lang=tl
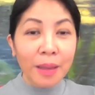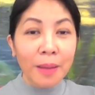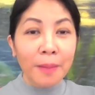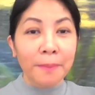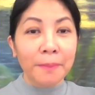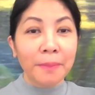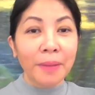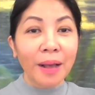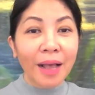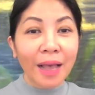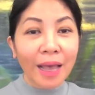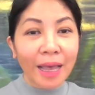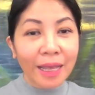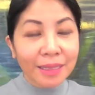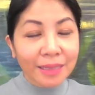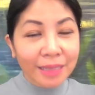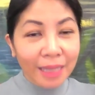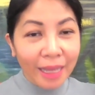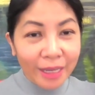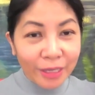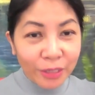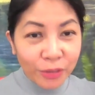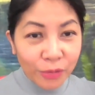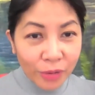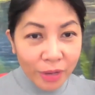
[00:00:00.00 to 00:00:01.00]
baka
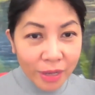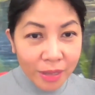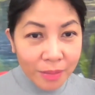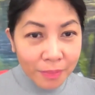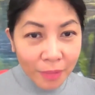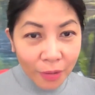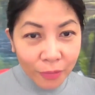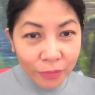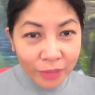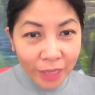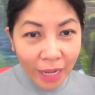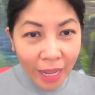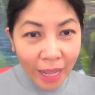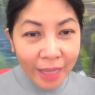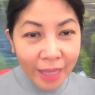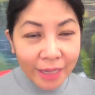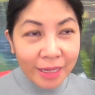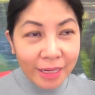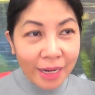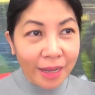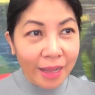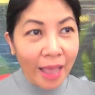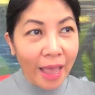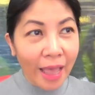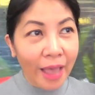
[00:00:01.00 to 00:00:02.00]
tayo ay maunahan
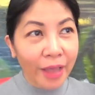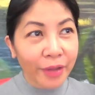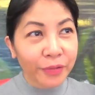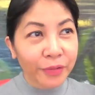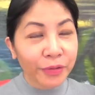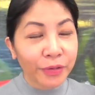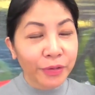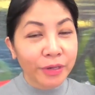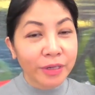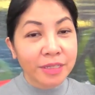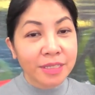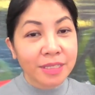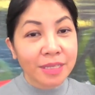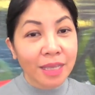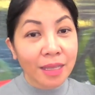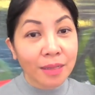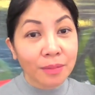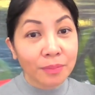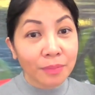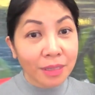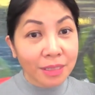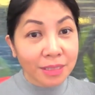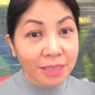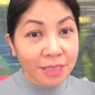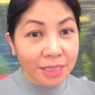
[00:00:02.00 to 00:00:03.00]
ng hackers and
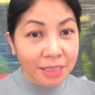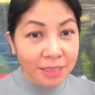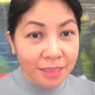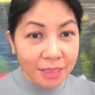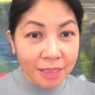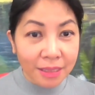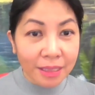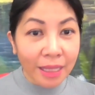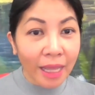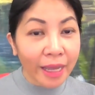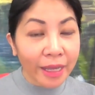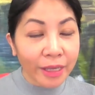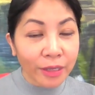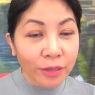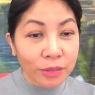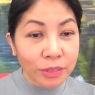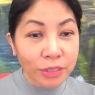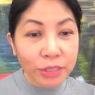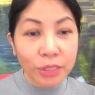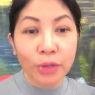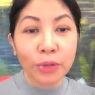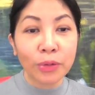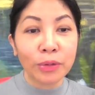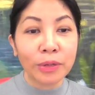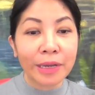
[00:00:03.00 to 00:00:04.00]
magsisi tayo
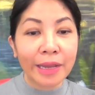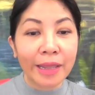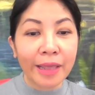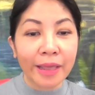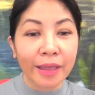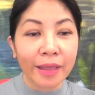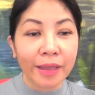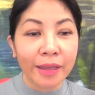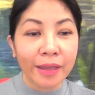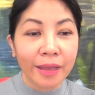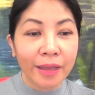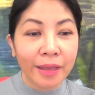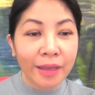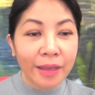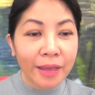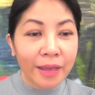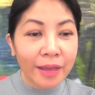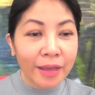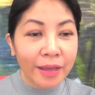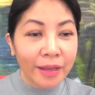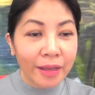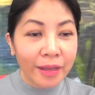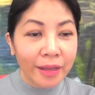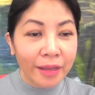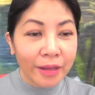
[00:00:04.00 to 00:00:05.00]
sa huli.
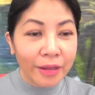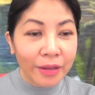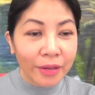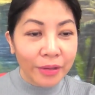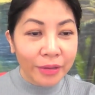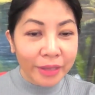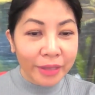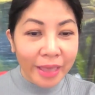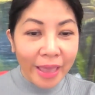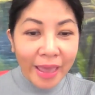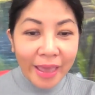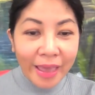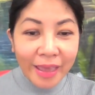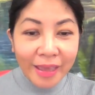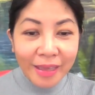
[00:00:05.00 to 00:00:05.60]
Okay?